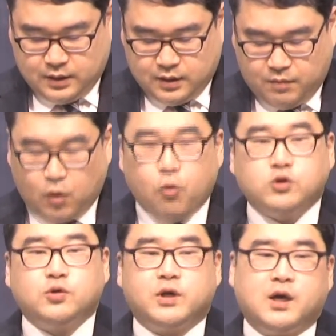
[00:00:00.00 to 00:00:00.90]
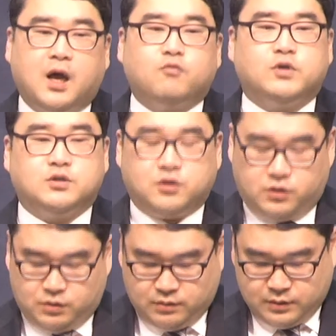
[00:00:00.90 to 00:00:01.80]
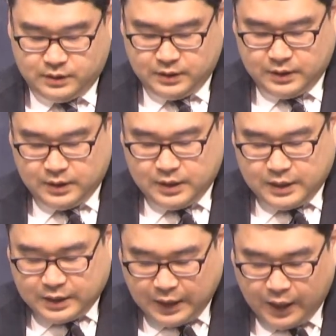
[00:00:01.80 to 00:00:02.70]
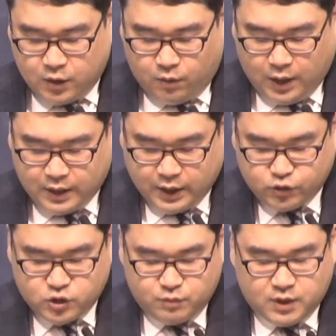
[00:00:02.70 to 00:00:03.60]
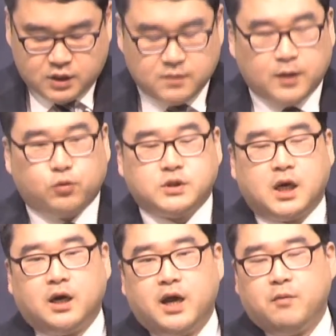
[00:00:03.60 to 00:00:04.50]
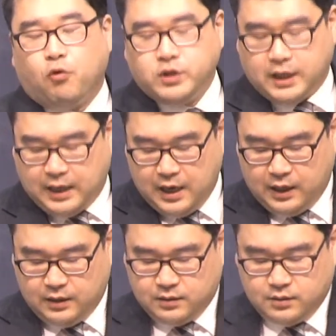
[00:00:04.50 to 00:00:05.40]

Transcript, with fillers: 막 곡소리를 하고 있는 거죠. 야이로와 예수님이 집에 도착을 해 보니까